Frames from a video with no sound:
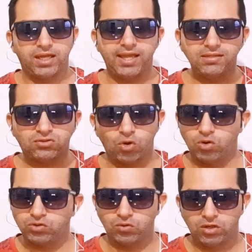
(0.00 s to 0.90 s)
Em
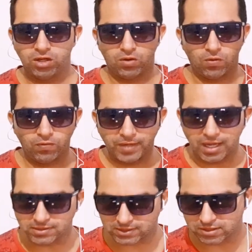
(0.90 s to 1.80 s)
todo o
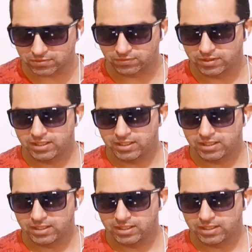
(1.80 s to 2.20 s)
Brasil.